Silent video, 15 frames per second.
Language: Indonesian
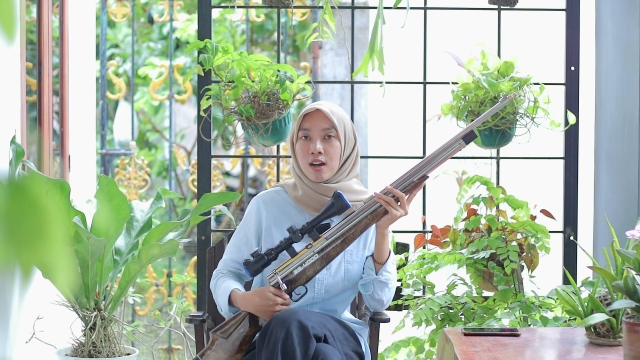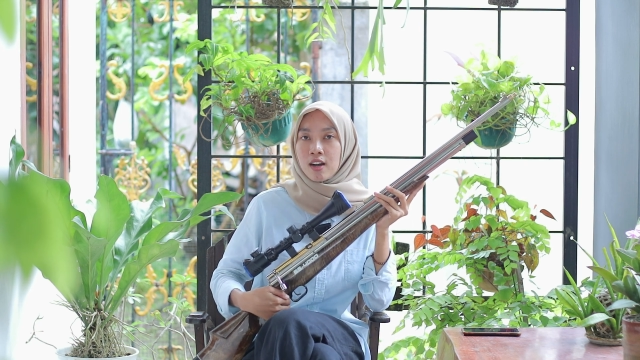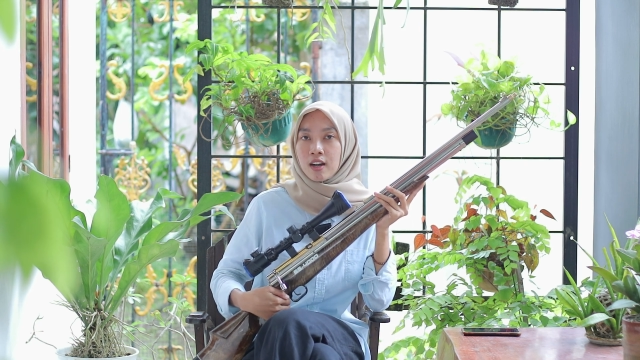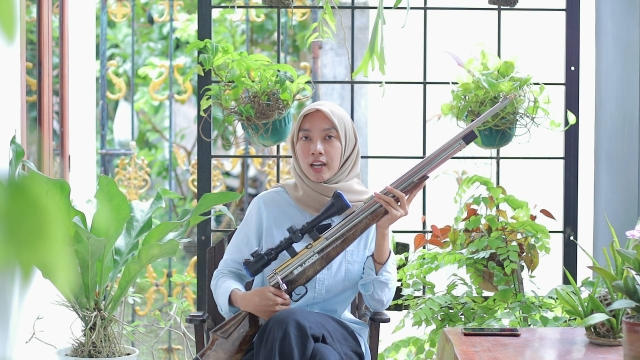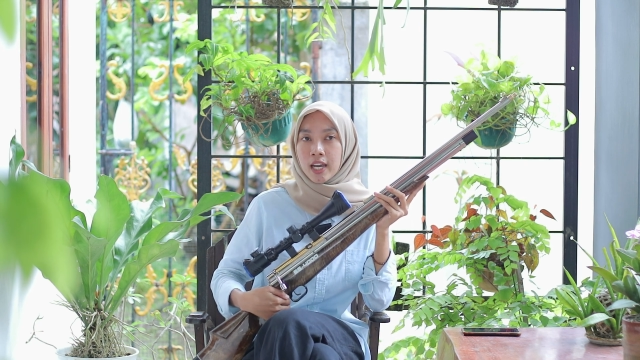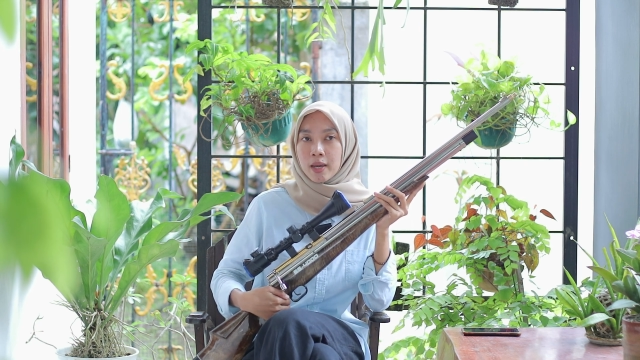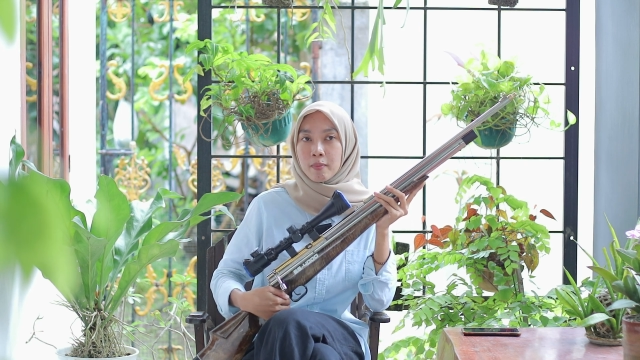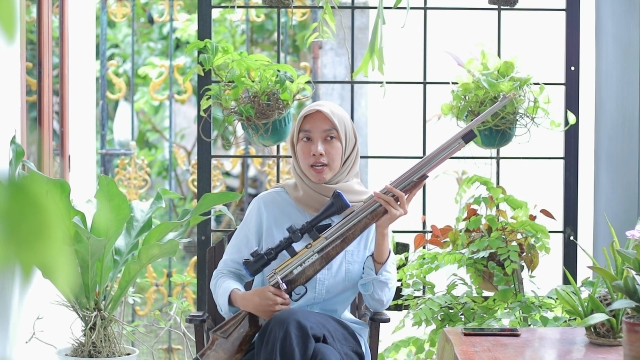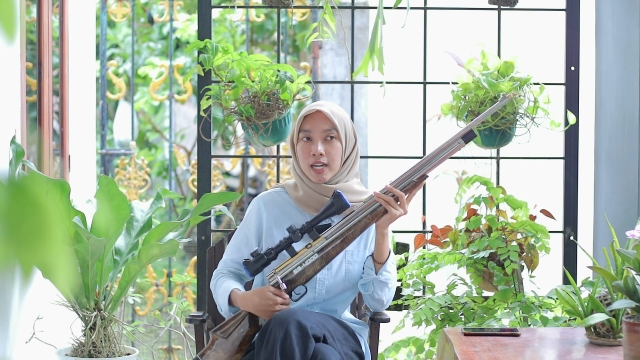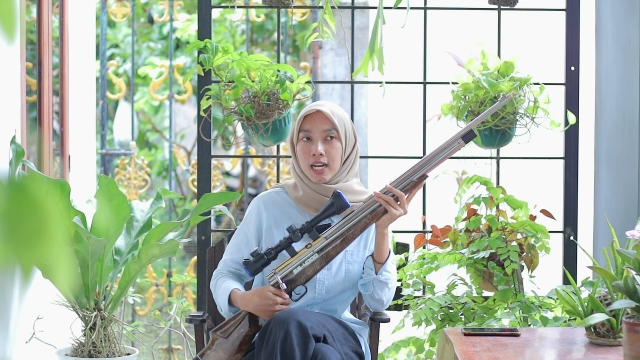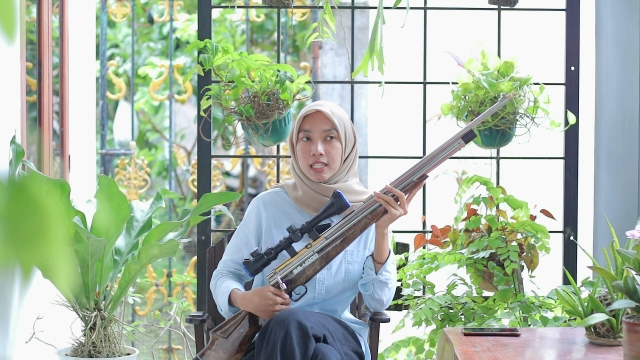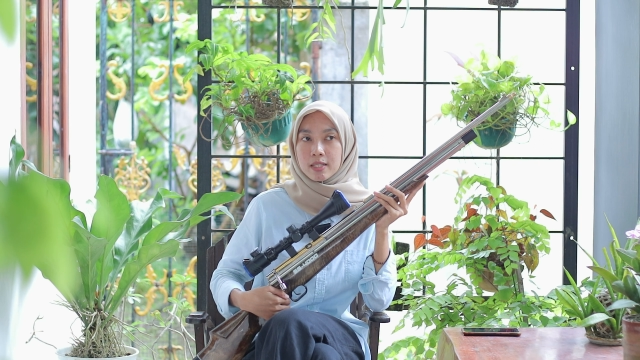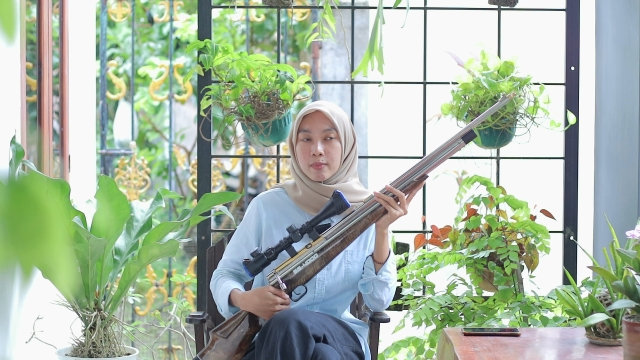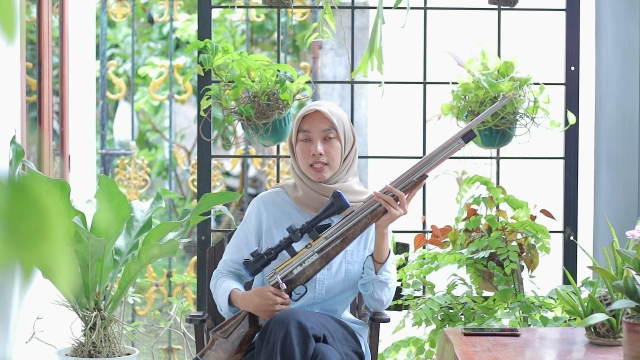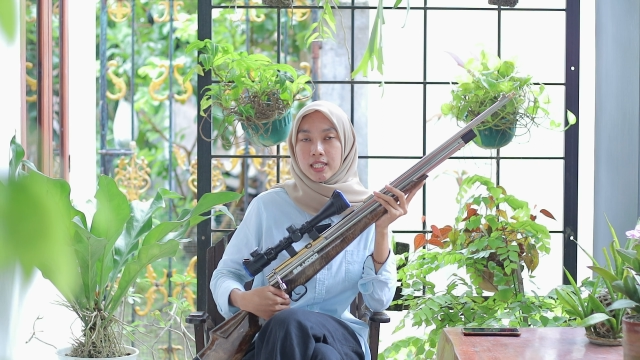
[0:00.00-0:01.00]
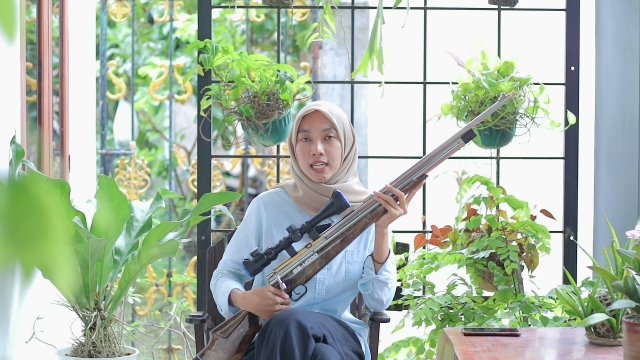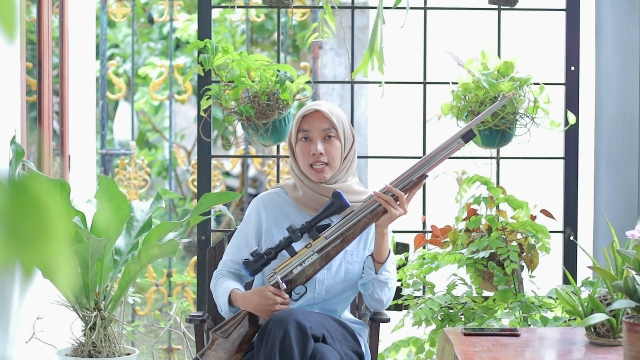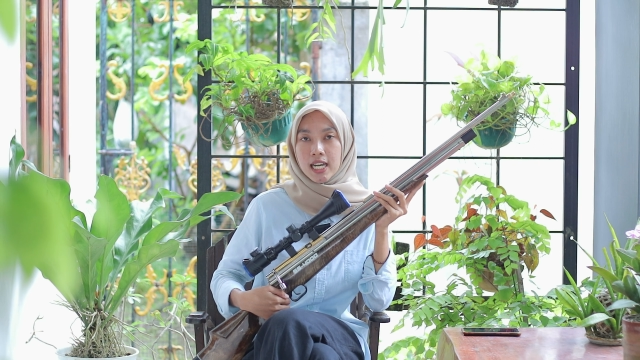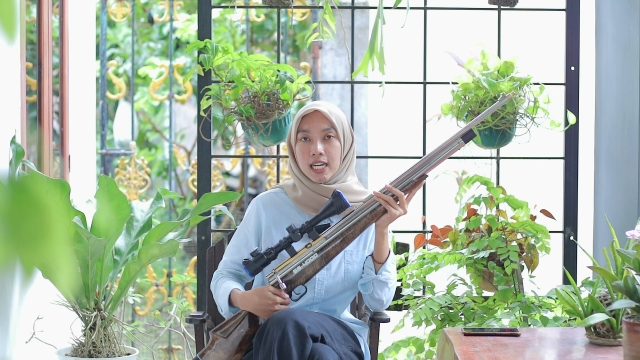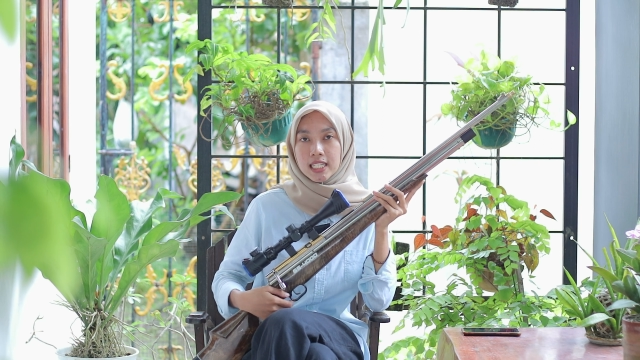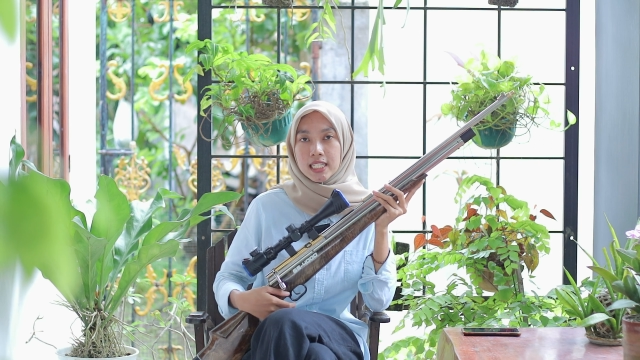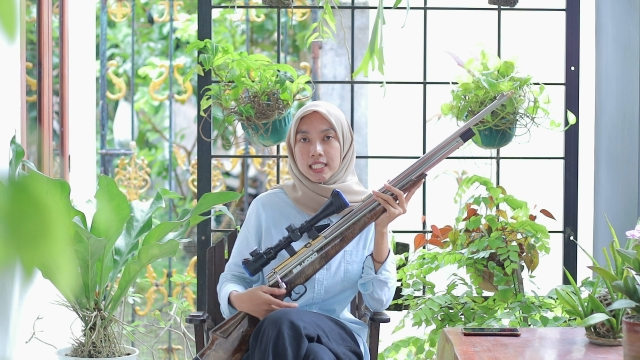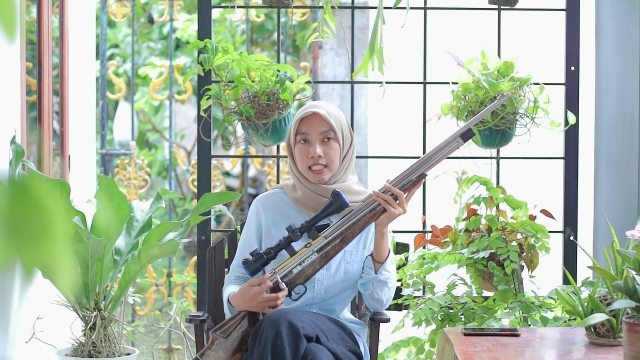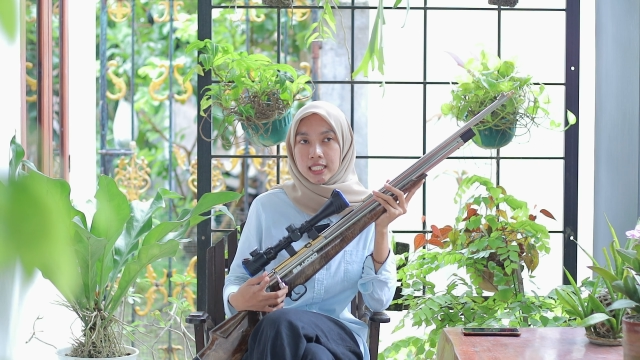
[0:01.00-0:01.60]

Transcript: Oke, pada kesempatan kali